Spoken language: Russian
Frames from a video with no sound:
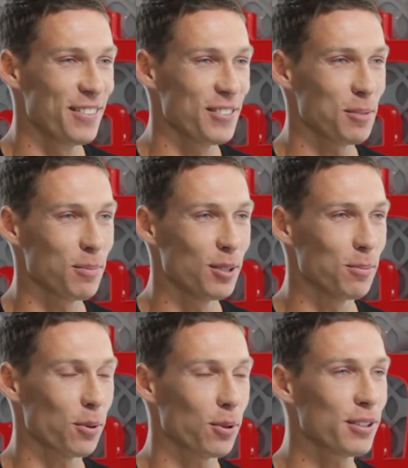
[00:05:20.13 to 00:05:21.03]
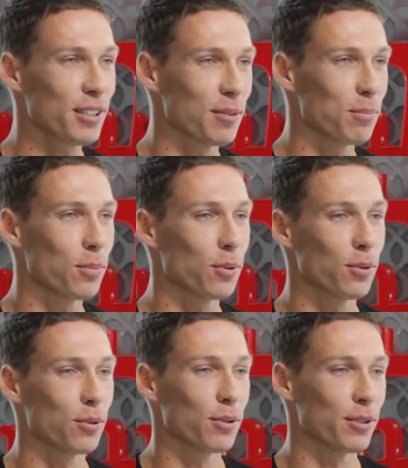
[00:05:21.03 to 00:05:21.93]
Все были проданы
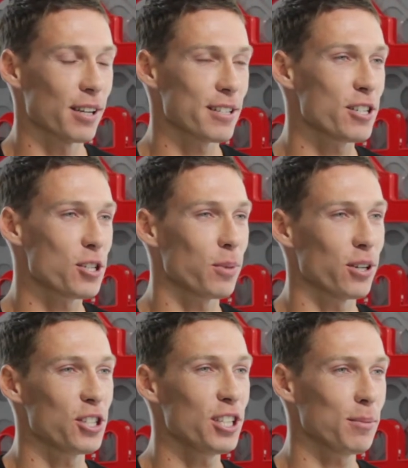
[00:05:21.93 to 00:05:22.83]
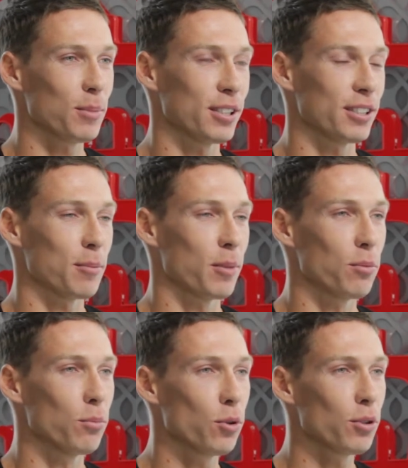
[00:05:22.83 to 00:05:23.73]
по различным причинам. Это там
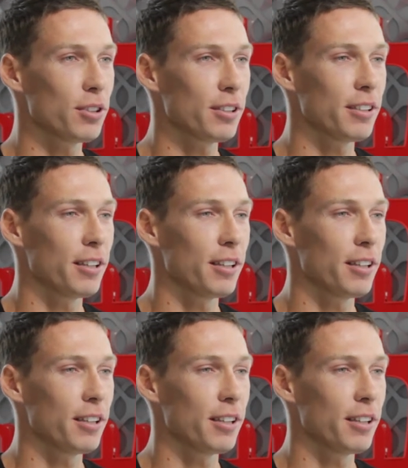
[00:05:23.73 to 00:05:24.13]
ремонт.